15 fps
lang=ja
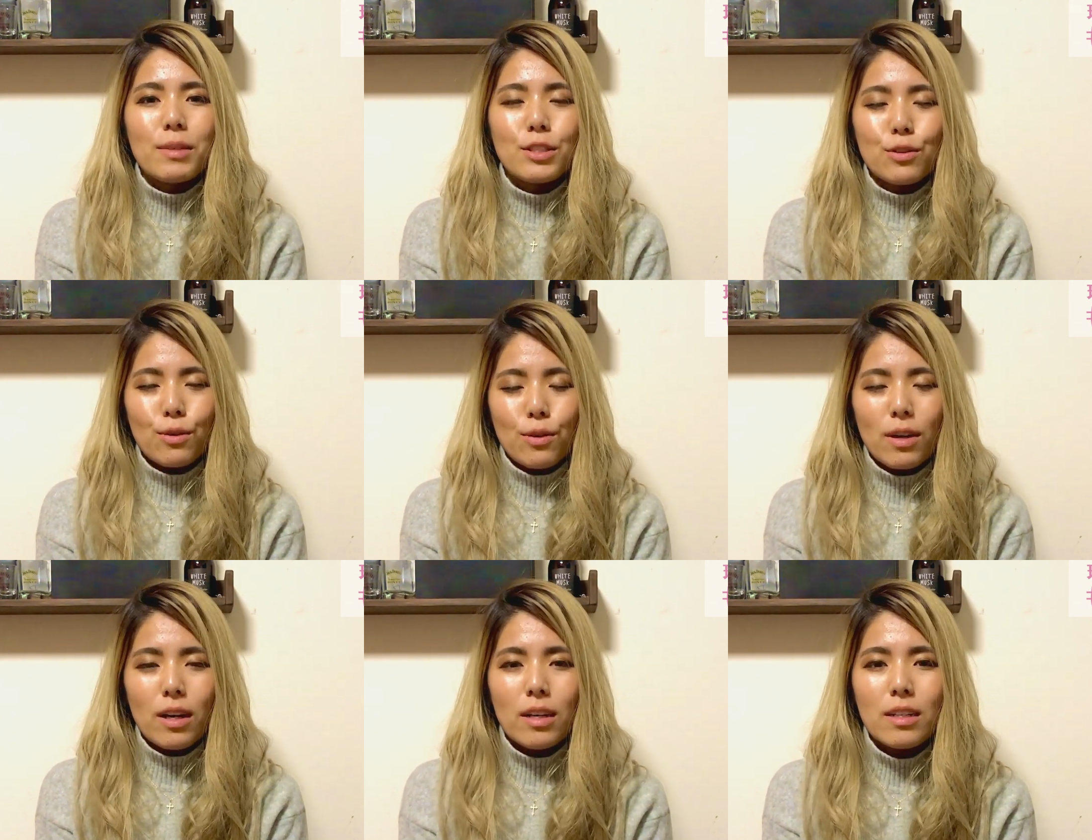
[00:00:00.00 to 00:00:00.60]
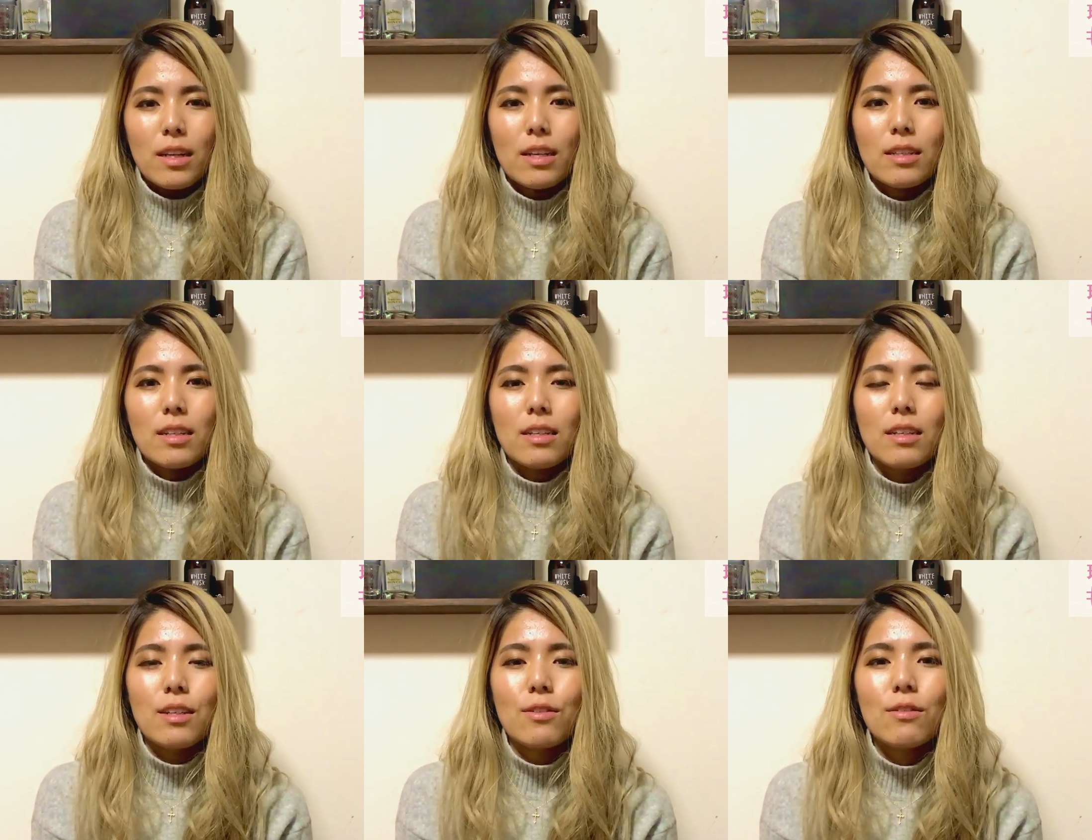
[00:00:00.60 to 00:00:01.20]
まあ、障害であっ
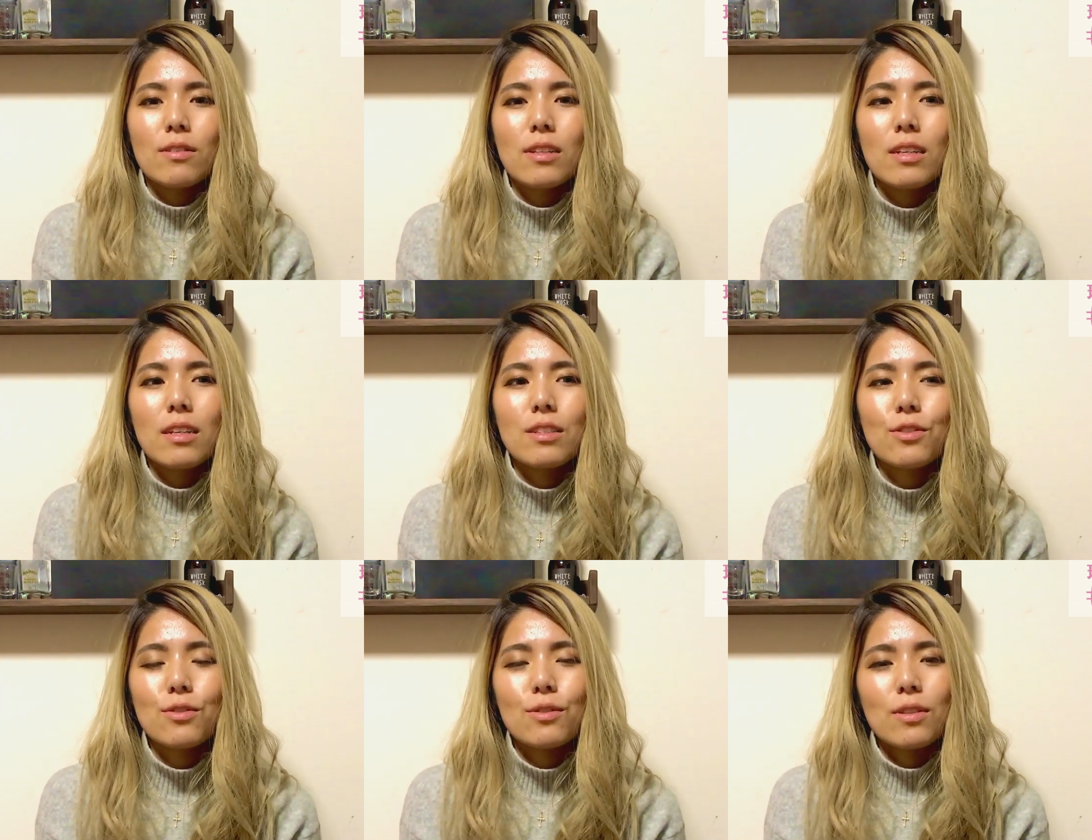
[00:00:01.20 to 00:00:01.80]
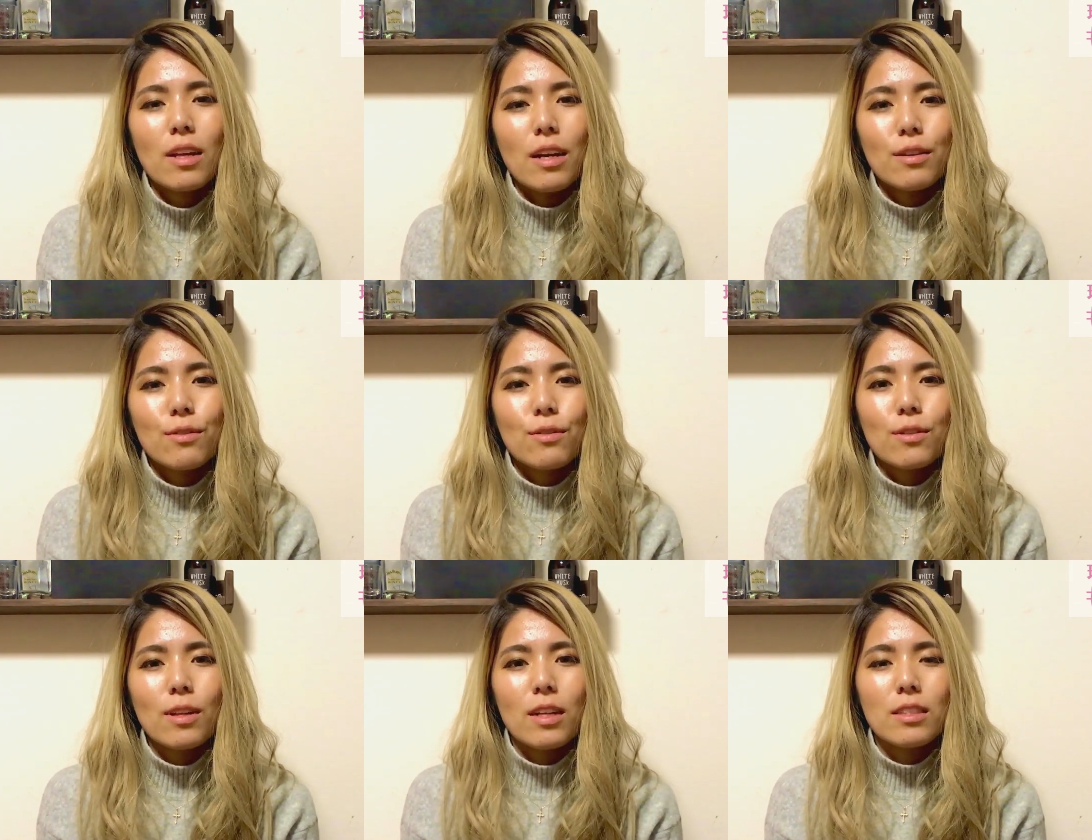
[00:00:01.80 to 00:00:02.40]
たりいろんな状態
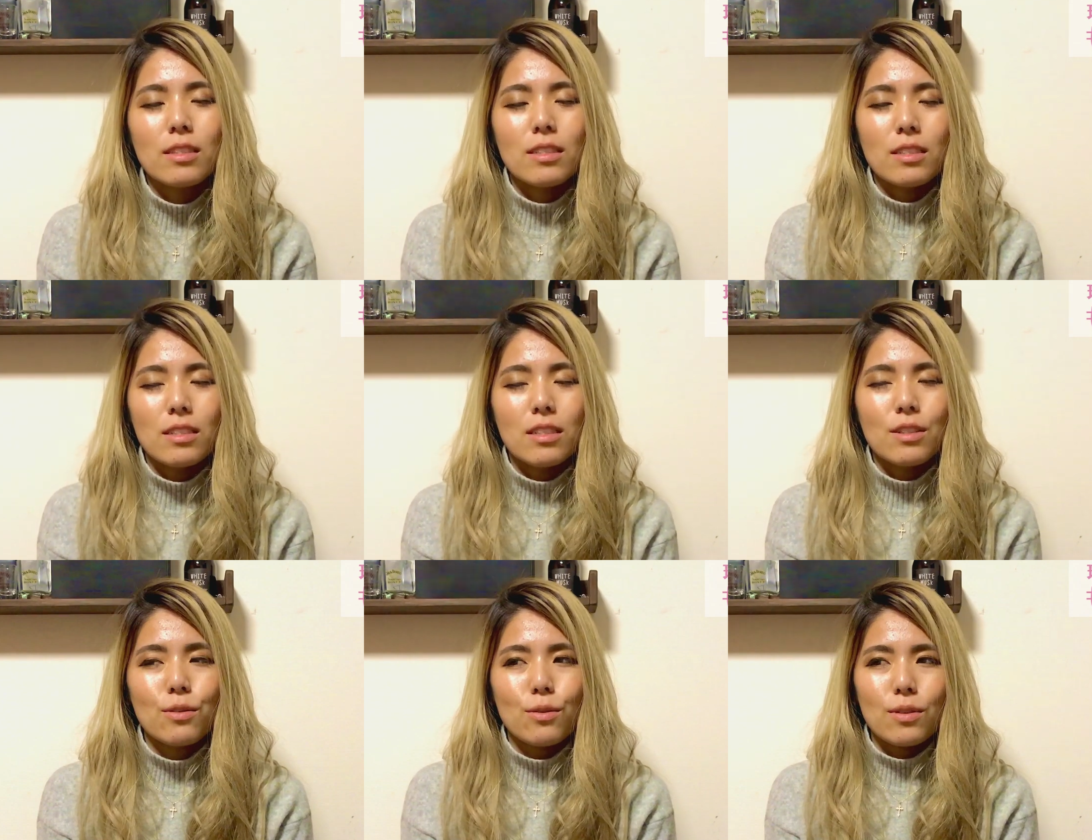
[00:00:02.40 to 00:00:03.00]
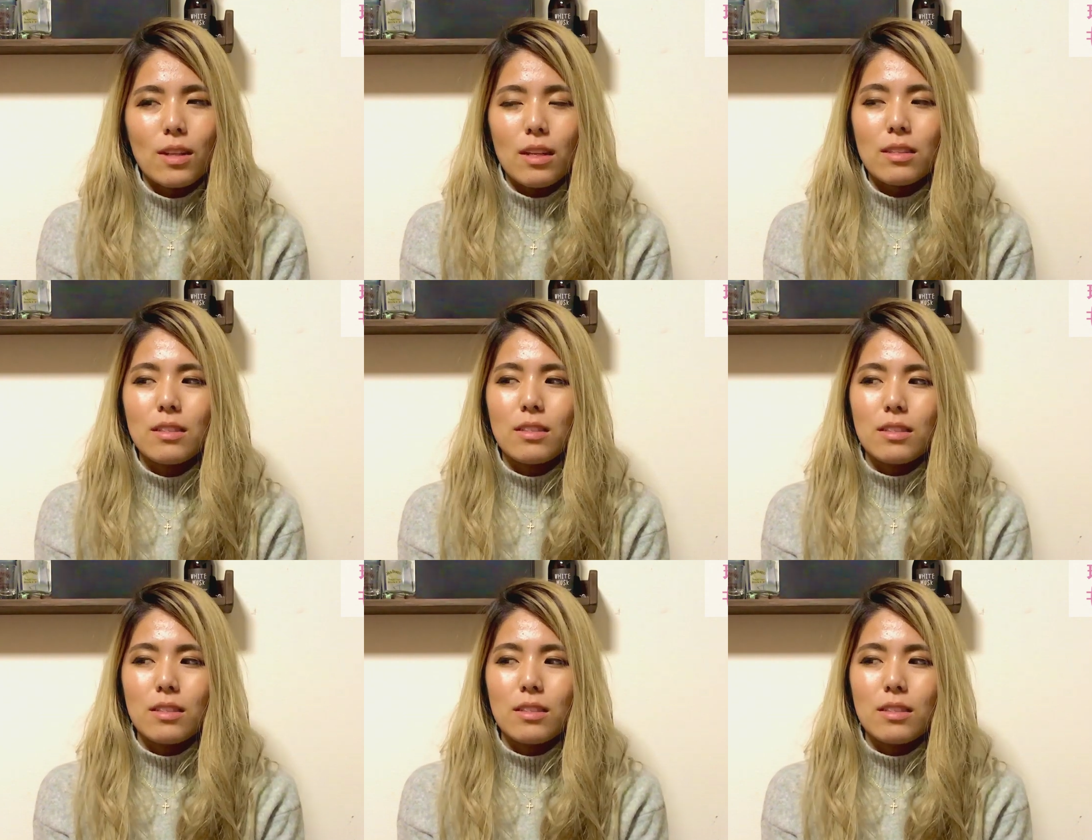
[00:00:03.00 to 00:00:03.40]
のたち人た